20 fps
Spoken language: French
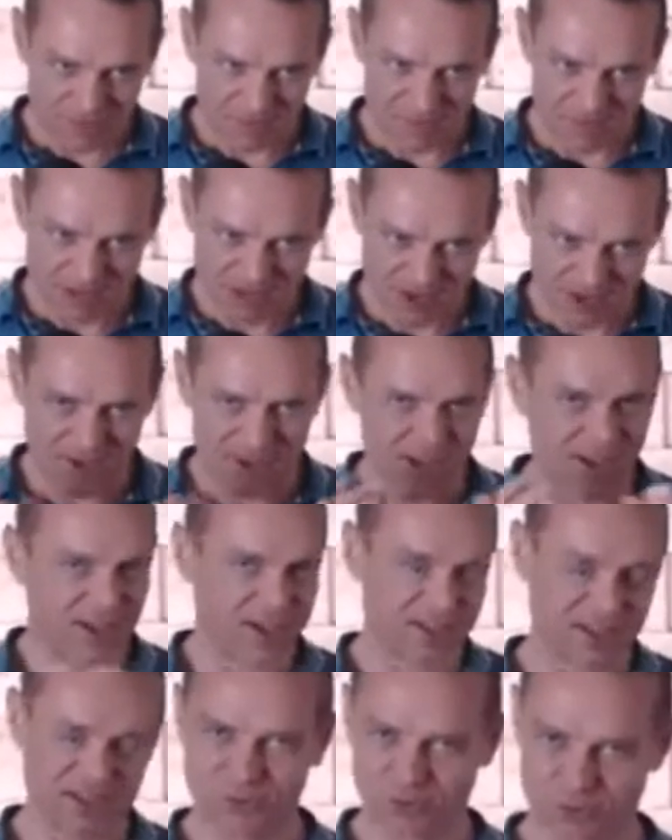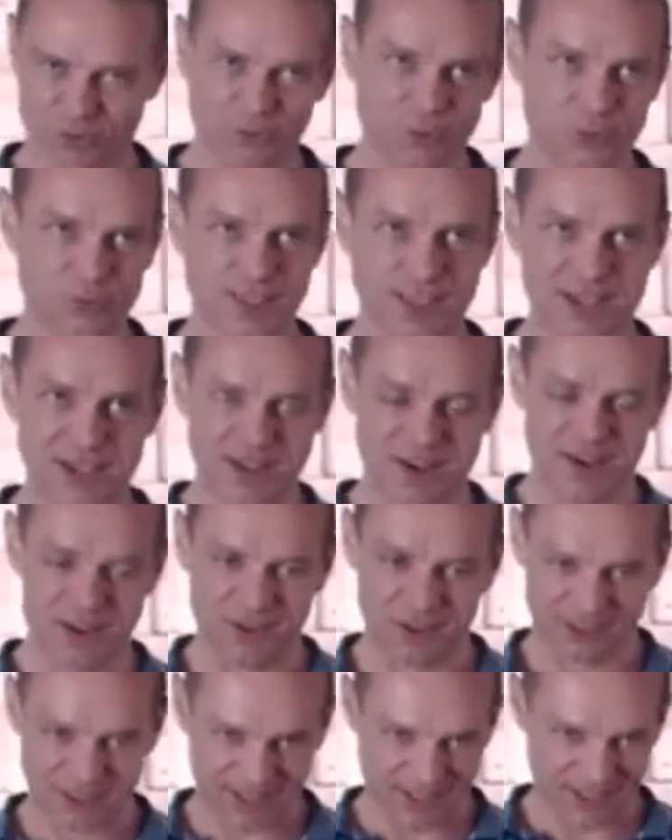Mais il y en a un surtout qui est
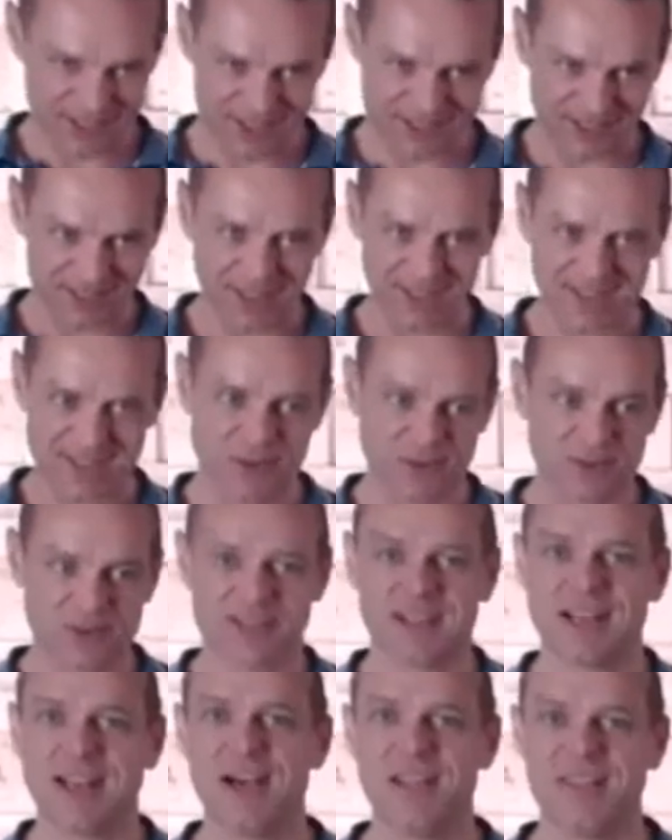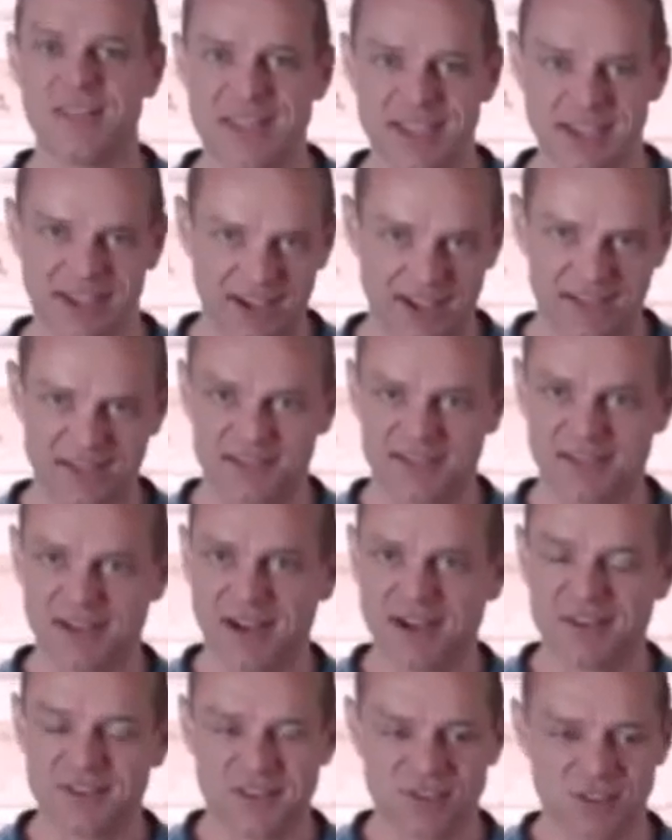euh, très intéressant, c'est la négrette. Hein.